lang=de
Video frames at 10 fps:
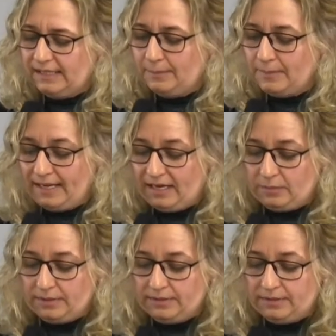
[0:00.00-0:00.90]
am
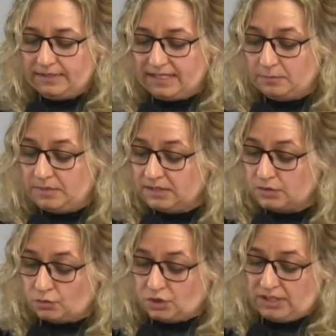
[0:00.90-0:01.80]
Erbe, der mir
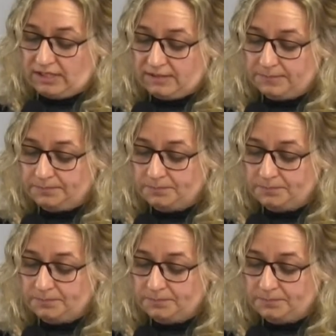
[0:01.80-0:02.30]
zusteht.